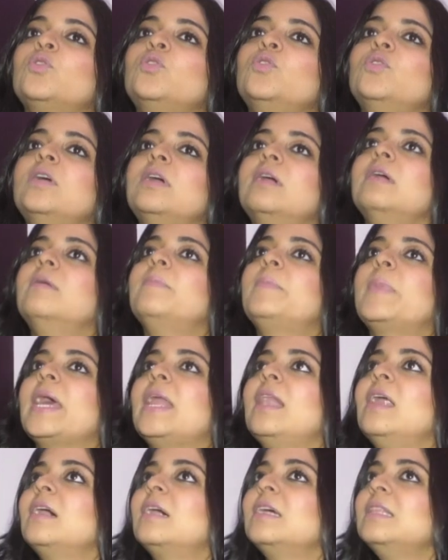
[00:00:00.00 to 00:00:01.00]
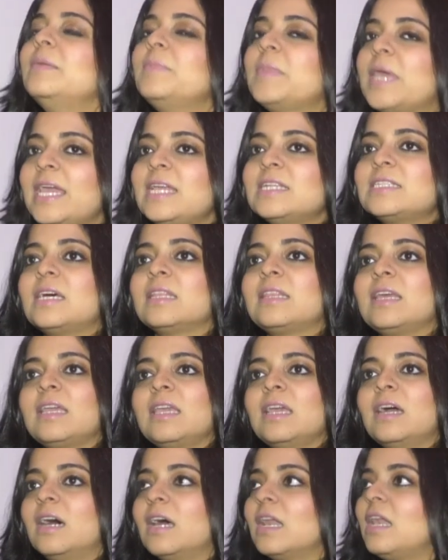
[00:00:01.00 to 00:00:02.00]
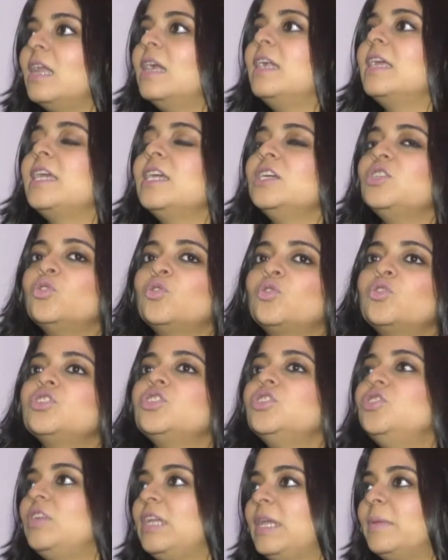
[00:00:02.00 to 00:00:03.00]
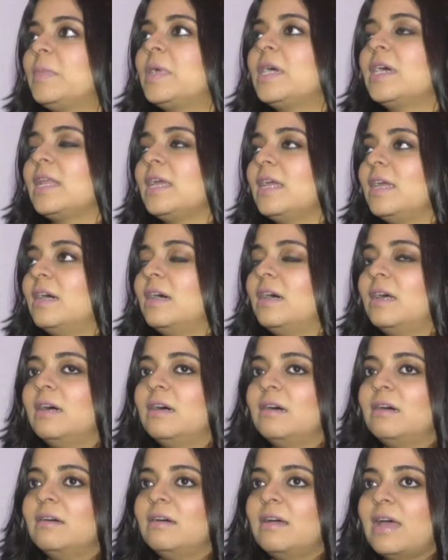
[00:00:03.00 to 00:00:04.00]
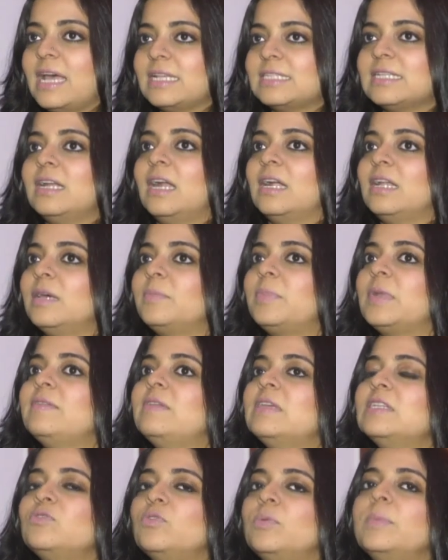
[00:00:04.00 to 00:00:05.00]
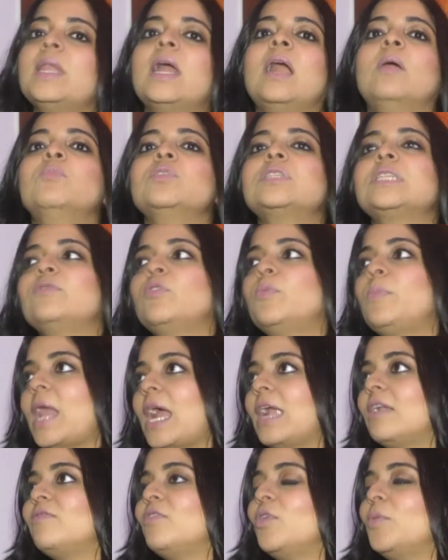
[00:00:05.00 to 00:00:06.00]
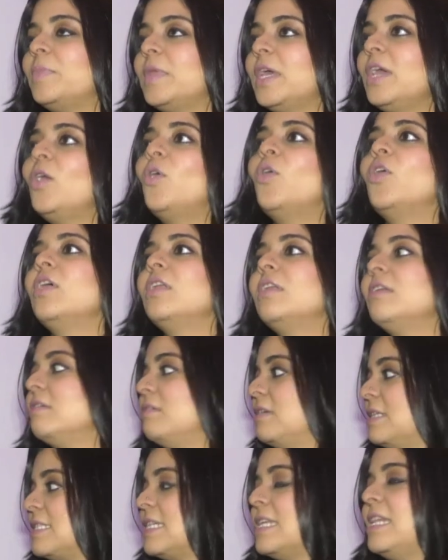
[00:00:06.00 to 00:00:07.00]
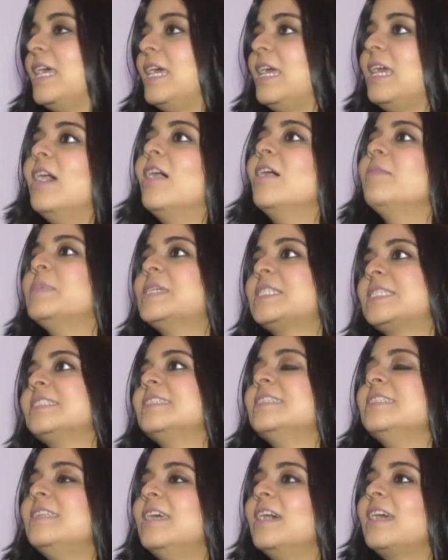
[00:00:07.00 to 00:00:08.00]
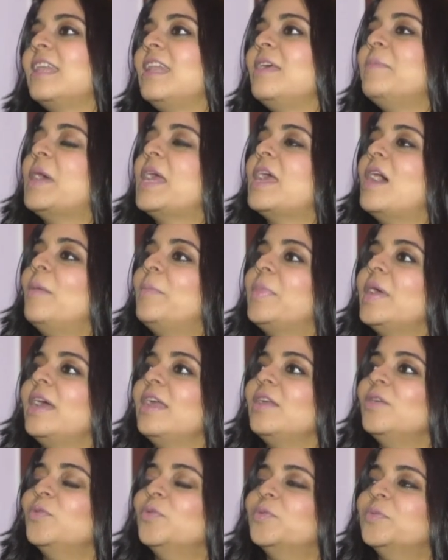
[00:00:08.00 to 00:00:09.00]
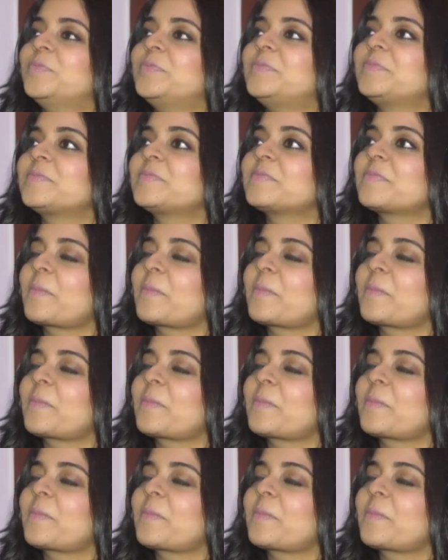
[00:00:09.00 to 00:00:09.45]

तो पहला कदम यही चाहता है कि हर लड़की जो कुछ ड्रीम करे एज एन अंडर प्रिवलेज वुमन हम उसे वो प्लेटफॉर्म दे और इसीलिए ए आर मिसेज इंडिया के लिए मैं यहाँ पे आई हूँ